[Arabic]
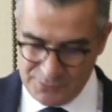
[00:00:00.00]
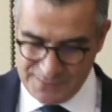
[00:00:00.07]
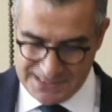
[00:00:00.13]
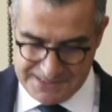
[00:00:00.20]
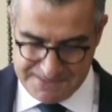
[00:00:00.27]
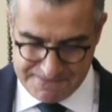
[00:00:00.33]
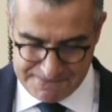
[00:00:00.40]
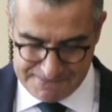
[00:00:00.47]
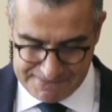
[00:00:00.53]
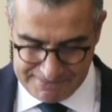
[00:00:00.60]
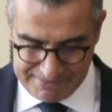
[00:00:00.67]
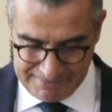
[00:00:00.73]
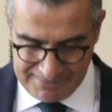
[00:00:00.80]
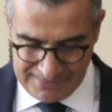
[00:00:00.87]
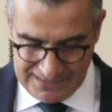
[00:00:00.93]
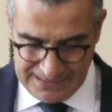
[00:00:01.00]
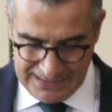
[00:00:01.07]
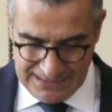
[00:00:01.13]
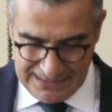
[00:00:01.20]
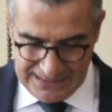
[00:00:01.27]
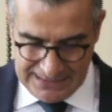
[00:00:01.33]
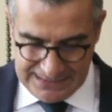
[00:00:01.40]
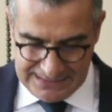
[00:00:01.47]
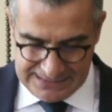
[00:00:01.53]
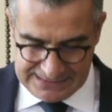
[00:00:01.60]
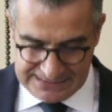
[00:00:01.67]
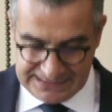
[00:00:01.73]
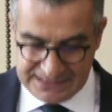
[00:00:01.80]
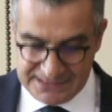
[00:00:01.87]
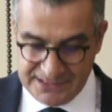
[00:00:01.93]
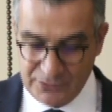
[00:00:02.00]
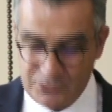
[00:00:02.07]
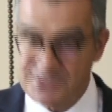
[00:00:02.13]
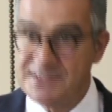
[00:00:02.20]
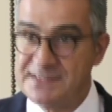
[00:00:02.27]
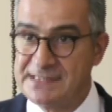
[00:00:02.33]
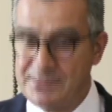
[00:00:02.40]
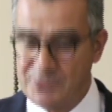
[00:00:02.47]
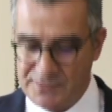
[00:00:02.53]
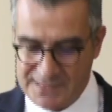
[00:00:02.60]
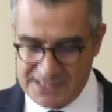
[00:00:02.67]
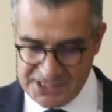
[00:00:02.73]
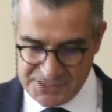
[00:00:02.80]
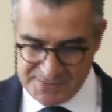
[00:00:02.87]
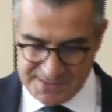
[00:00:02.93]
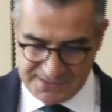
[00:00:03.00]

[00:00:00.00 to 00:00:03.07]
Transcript: التسام الفندق الكامل